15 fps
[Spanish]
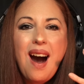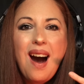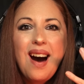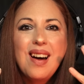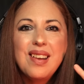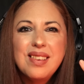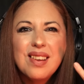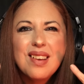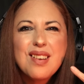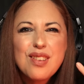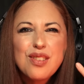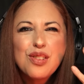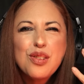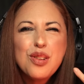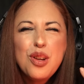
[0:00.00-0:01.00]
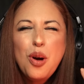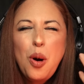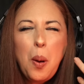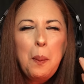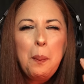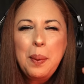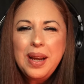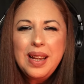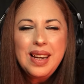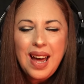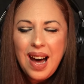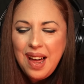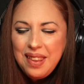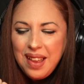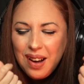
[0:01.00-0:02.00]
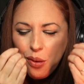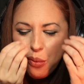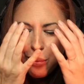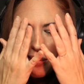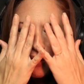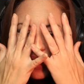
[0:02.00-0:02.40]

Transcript: aterciopelada.